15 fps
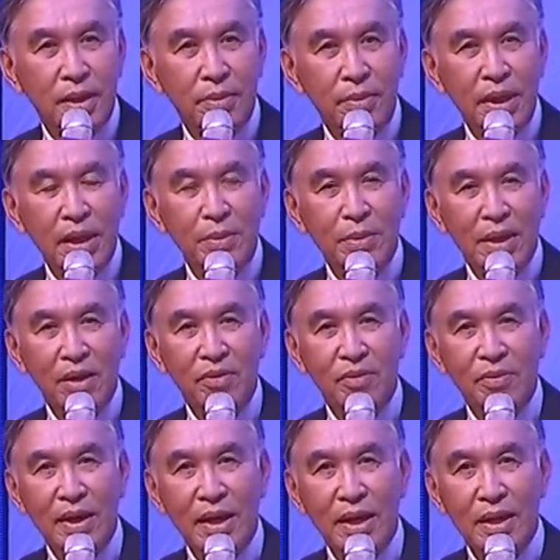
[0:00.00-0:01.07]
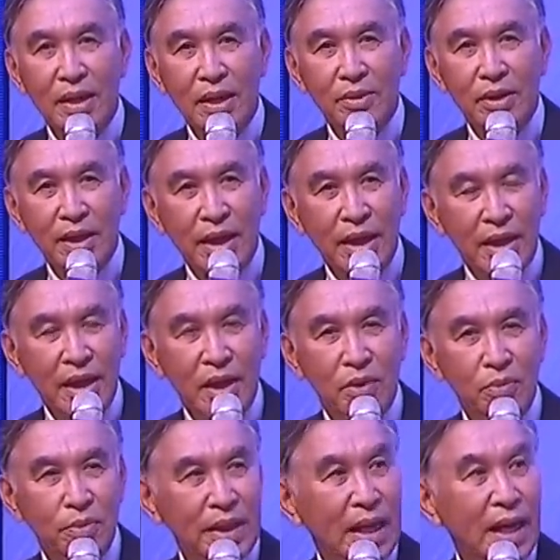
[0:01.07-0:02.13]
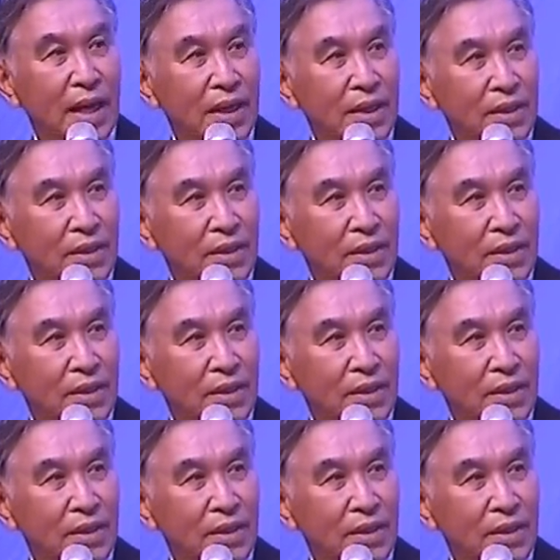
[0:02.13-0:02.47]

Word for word: ไม่ได้หมายความว่าเราจะแข่งเขาไม่ได้